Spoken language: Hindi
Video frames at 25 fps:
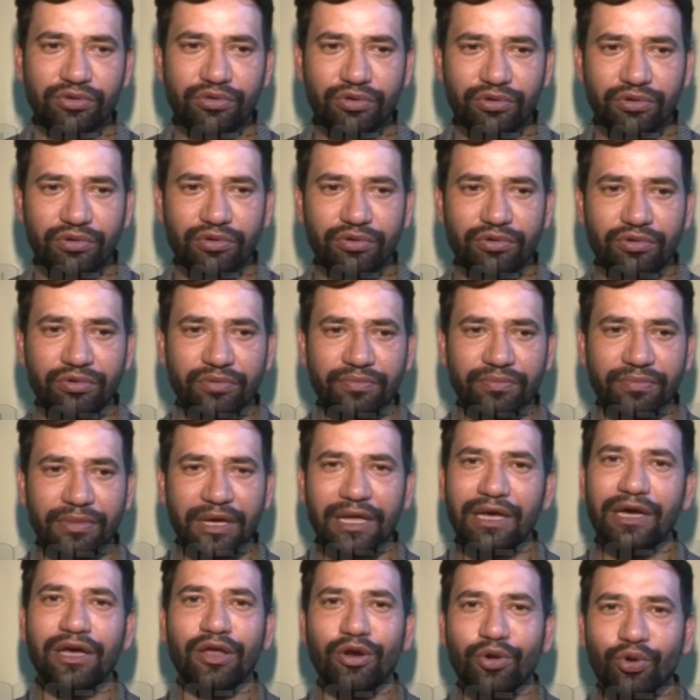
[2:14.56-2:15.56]
तो
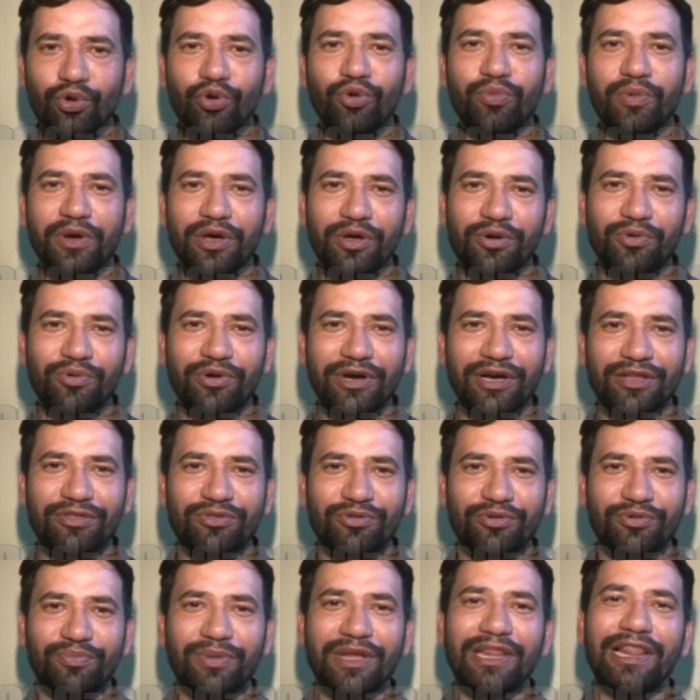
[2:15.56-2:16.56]
मैं अगर लोभ करूँगा
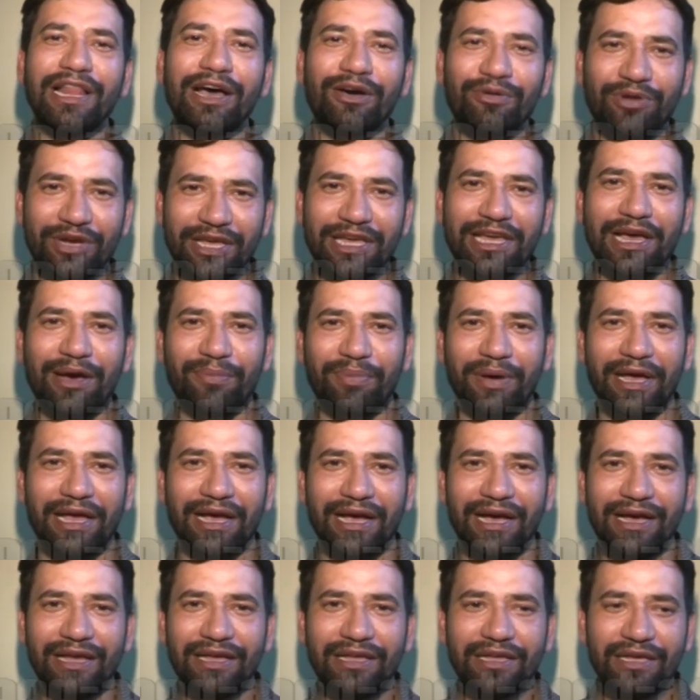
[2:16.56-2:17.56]
तो बदलाव नहीं आ
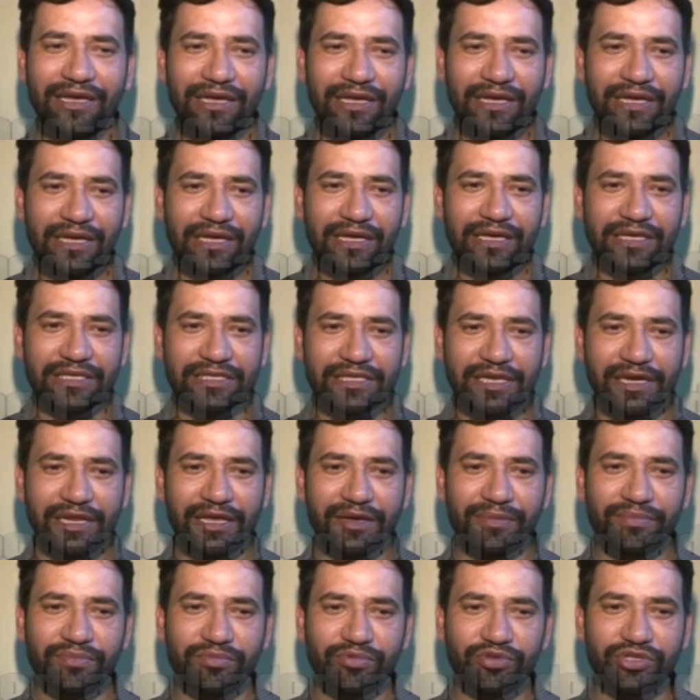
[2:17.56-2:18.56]
पाएगा
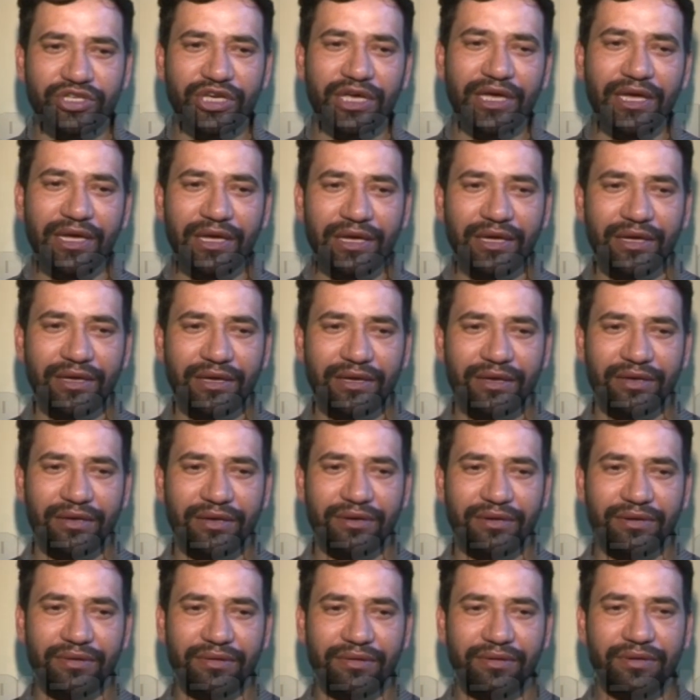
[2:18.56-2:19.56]
इसलिए मुझे
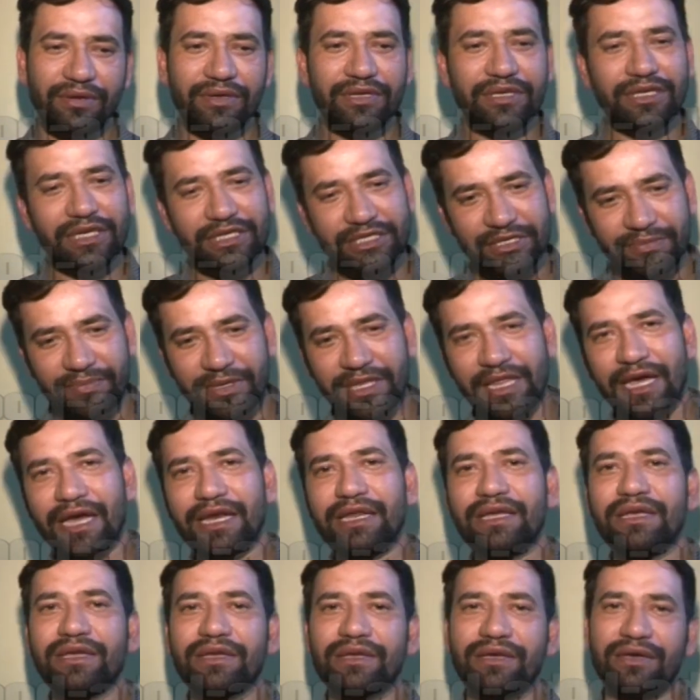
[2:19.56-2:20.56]
ये
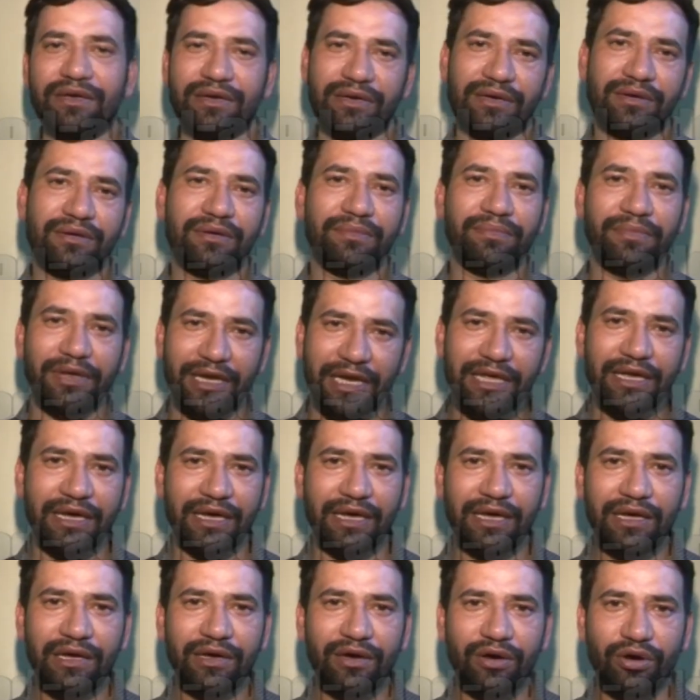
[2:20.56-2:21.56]
जिम्मेदारी मिली
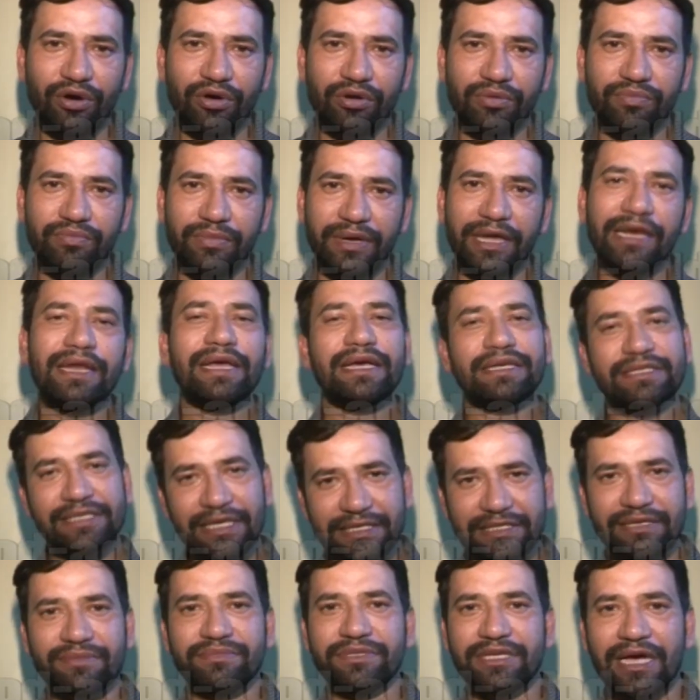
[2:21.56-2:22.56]
है और मैंने
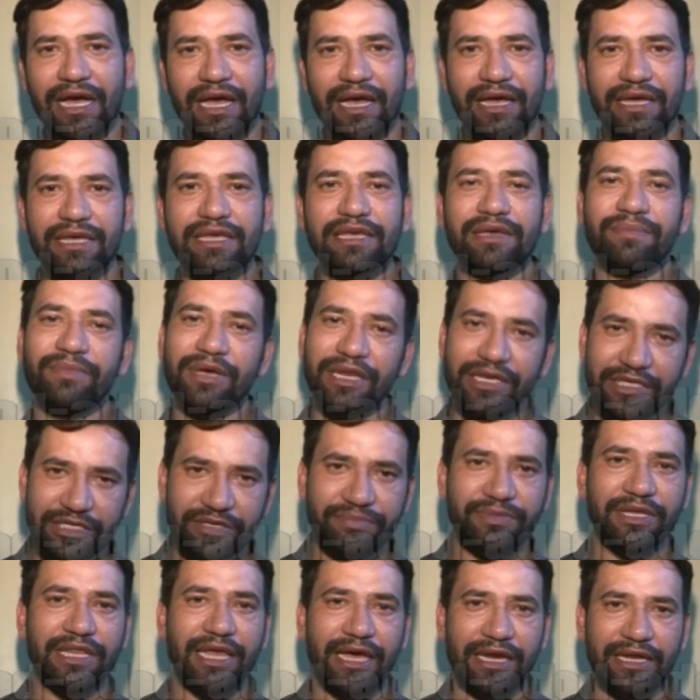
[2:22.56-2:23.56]
ऐसा समझा है कि मेरी
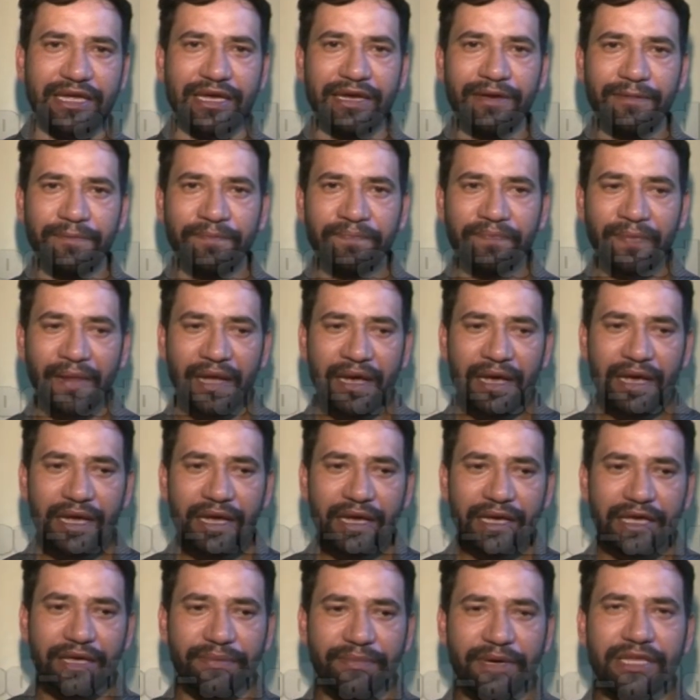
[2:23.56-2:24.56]
जिम्मेदारी है
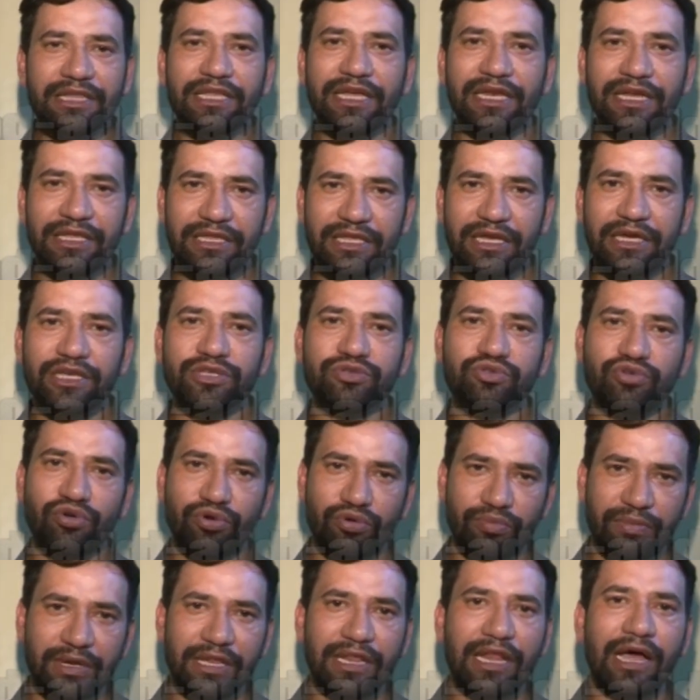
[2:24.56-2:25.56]
कि मैं धीरे धीरे
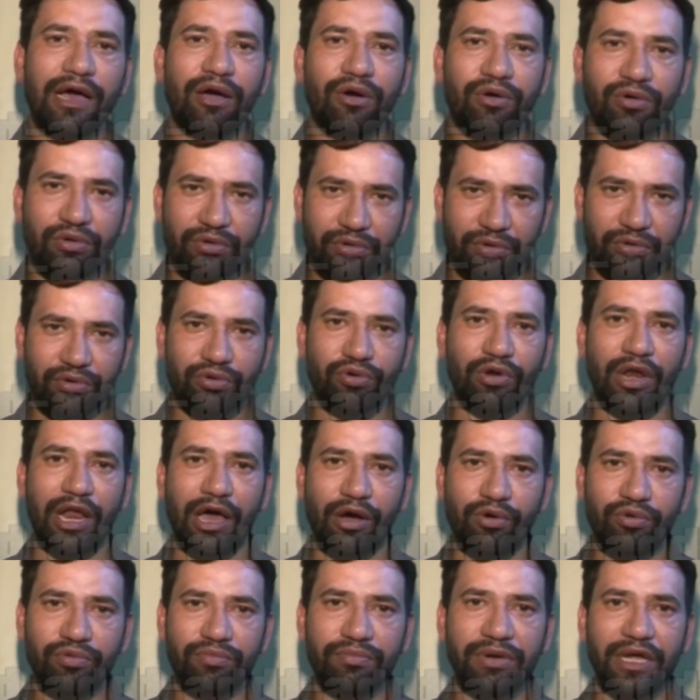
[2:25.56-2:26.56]
इसको बदलाव को
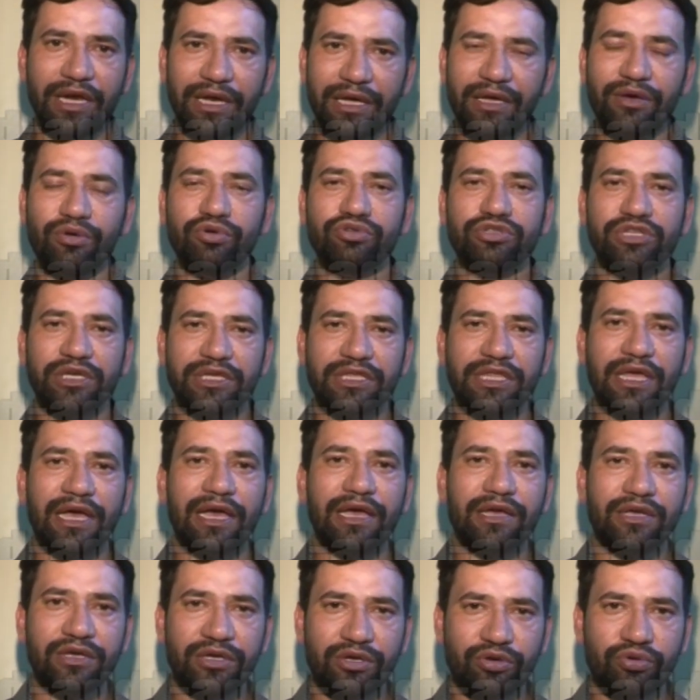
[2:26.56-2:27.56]
लाऊं भले हो सकता
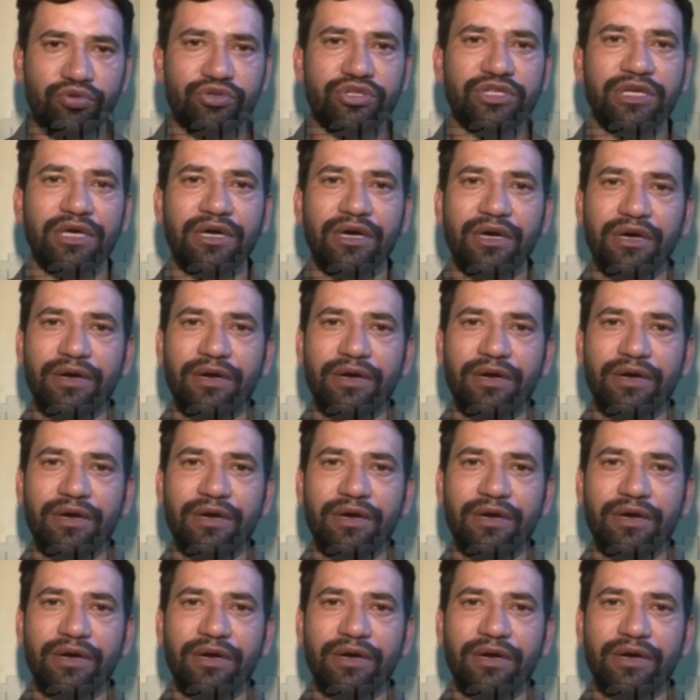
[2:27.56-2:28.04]
है कि कुछ